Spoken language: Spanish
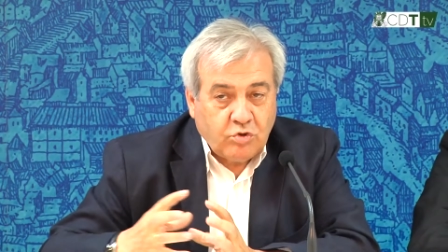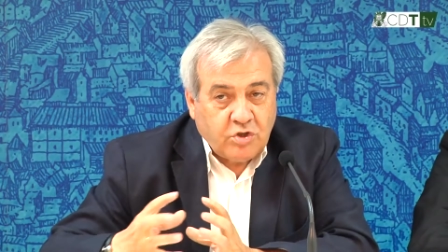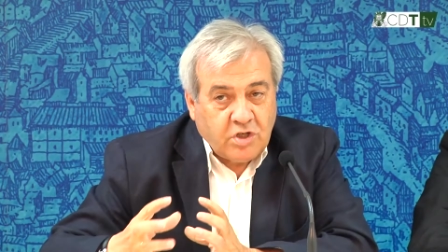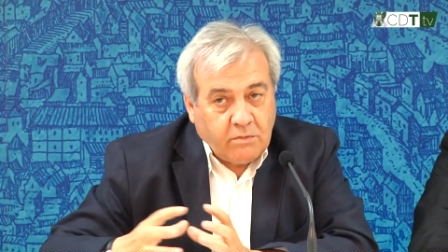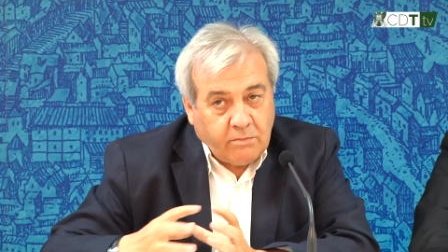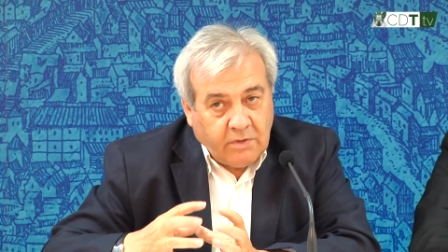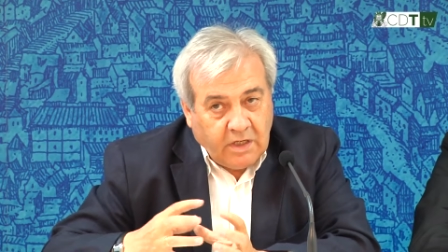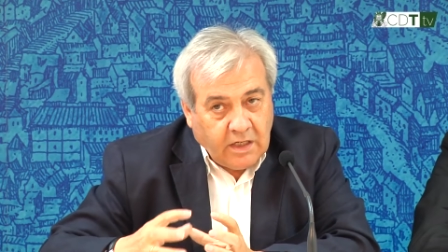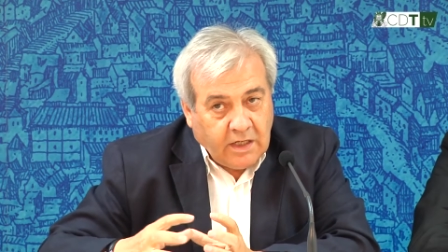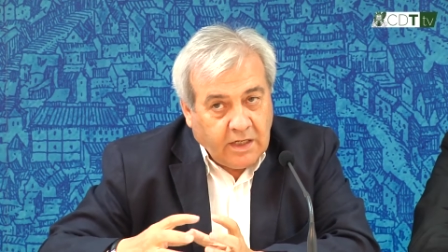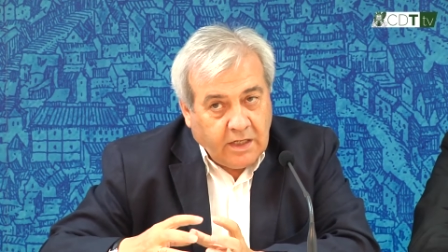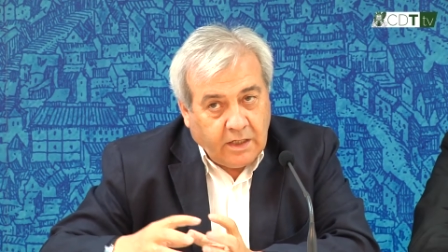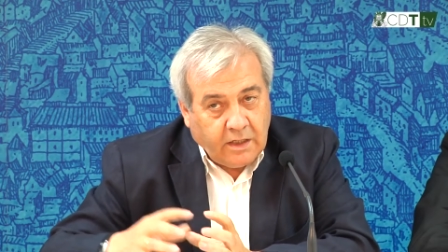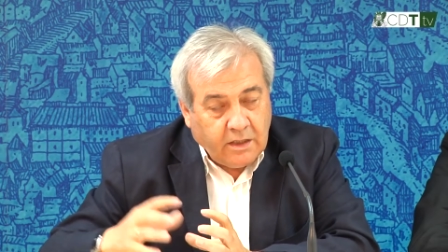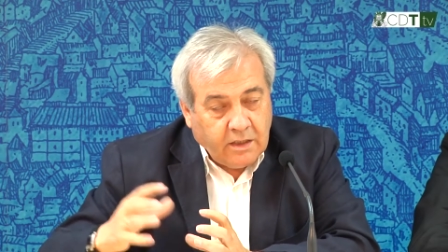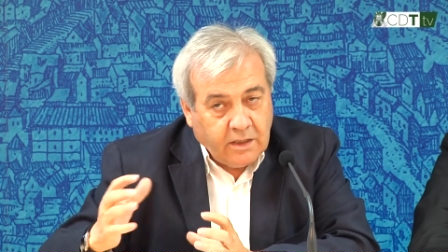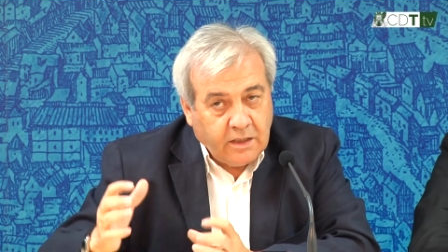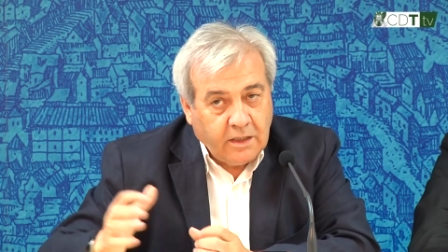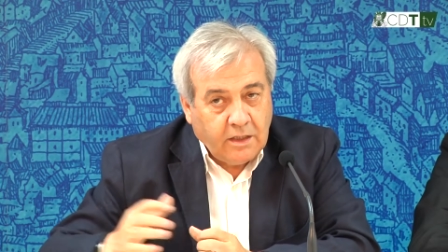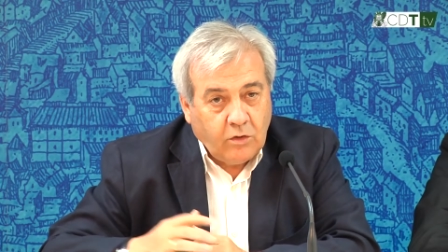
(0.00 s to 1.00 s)

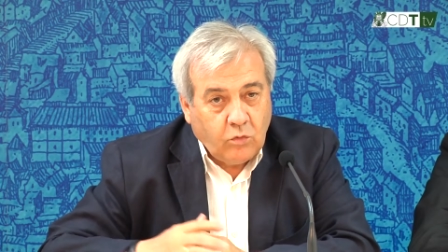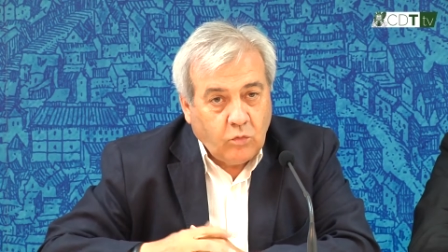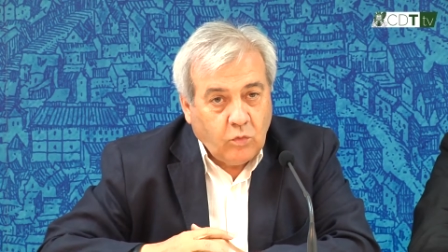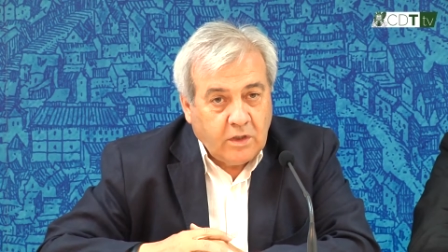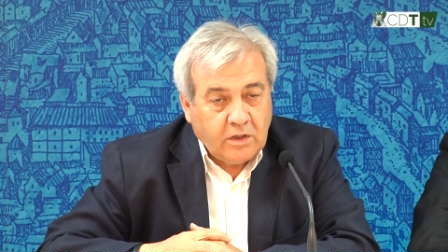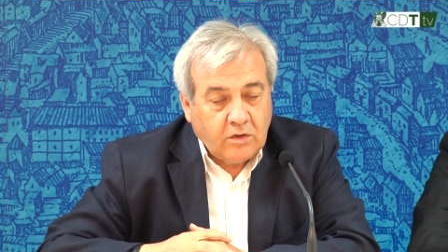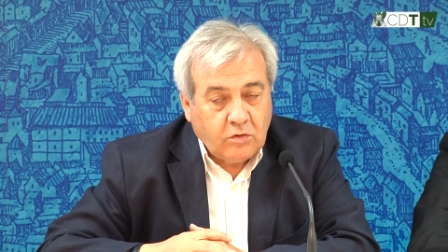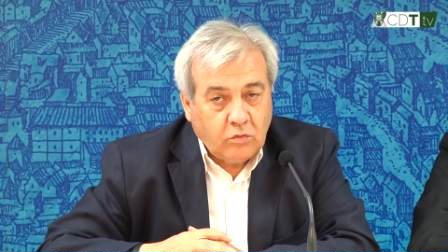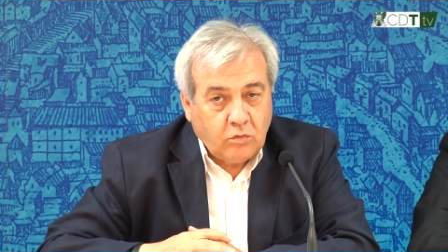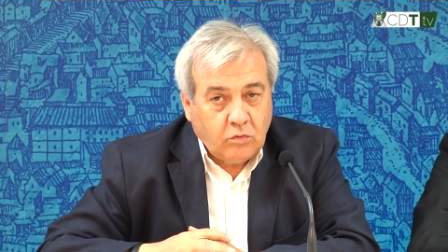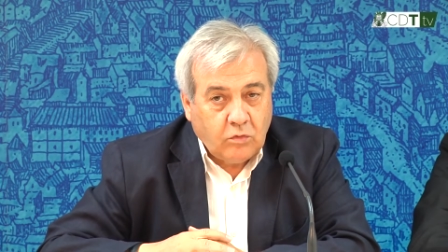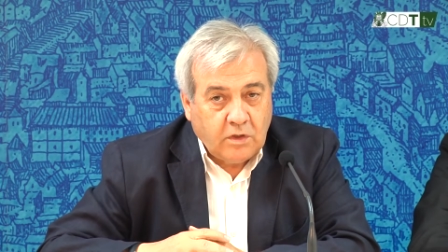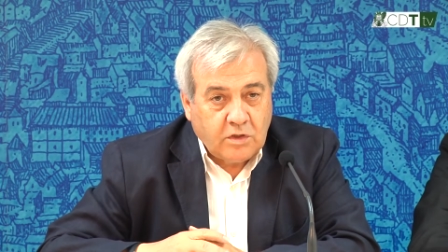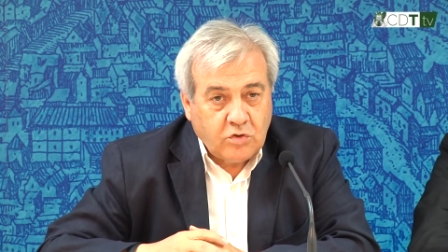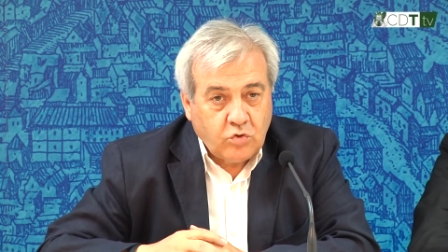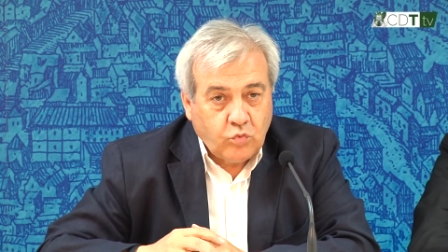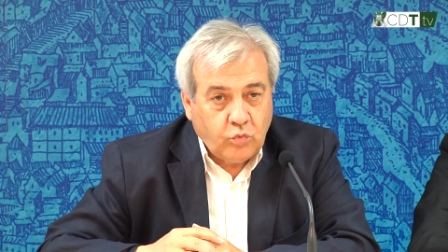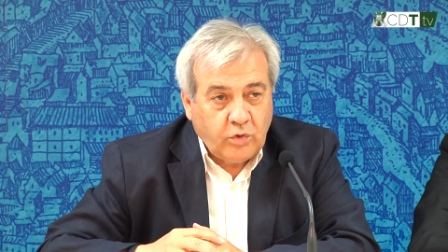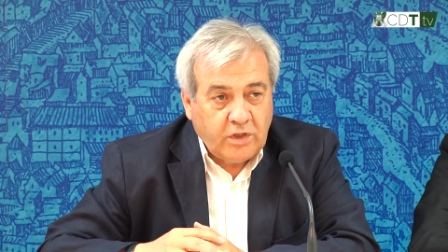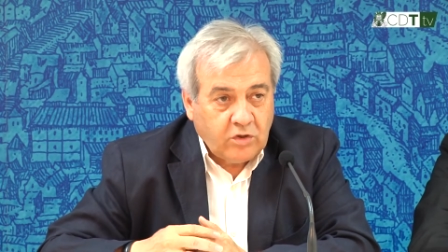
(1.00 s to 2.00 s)
similar en cuanto a
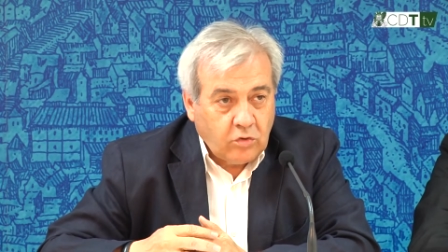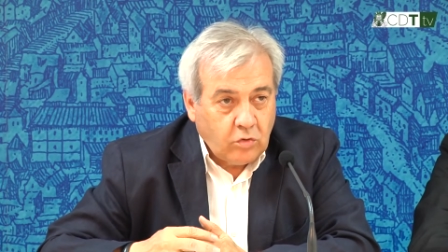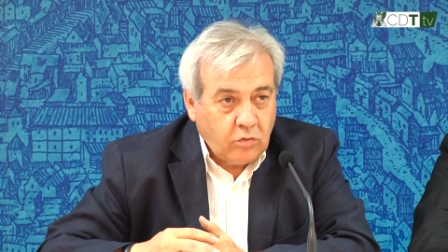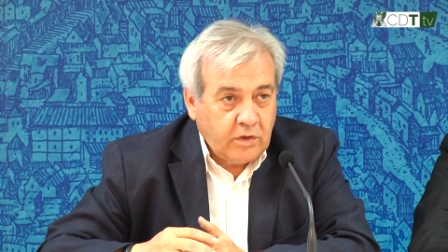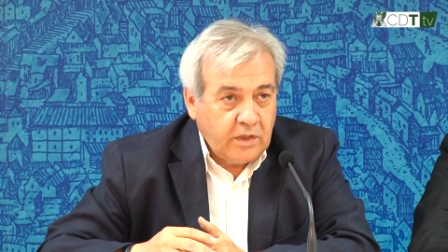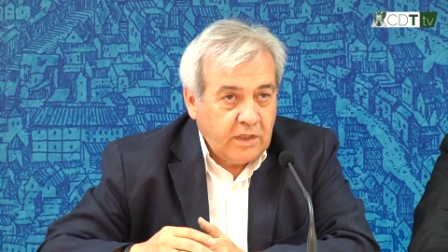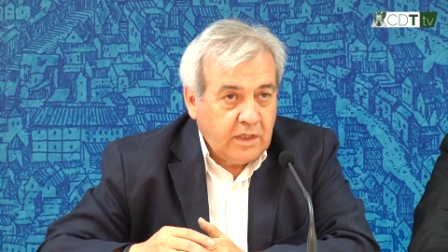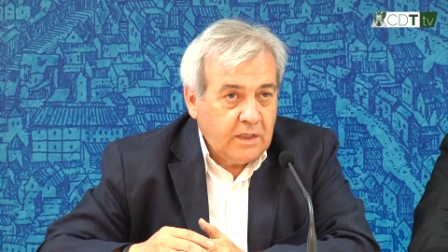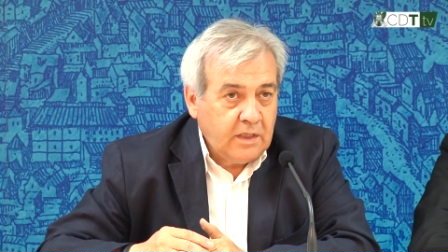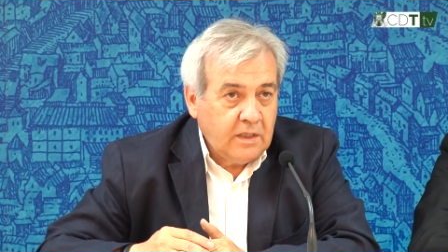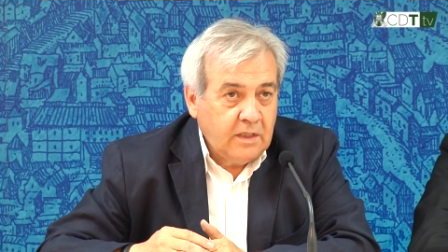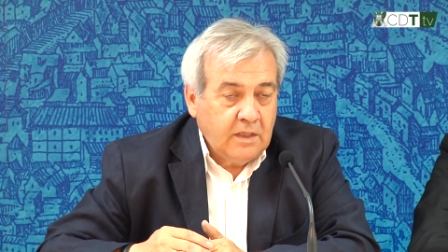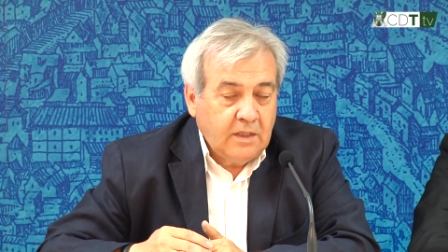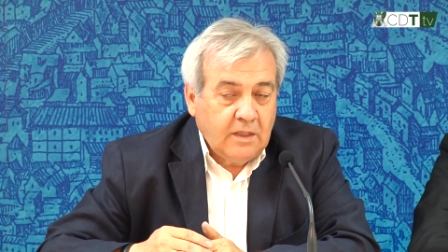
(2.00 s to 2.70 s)
su historia